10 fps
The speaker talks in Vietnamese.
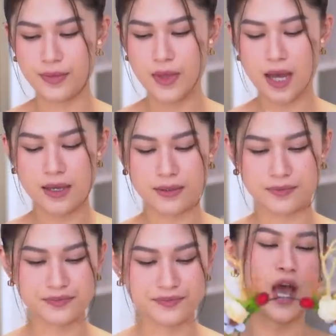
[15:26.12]
Đây.
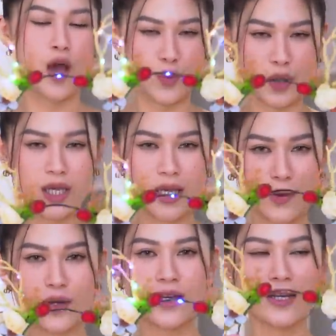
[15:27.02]

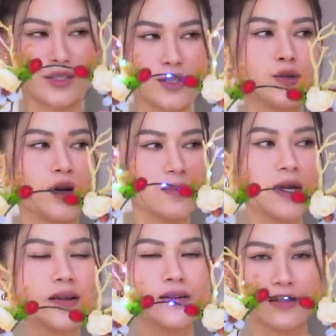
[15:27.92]
We wish you a
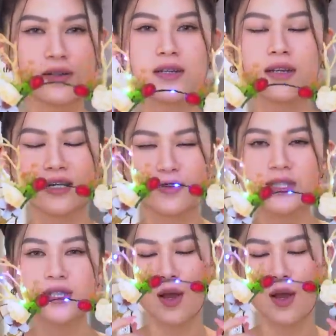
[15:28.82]
Merry Christmas.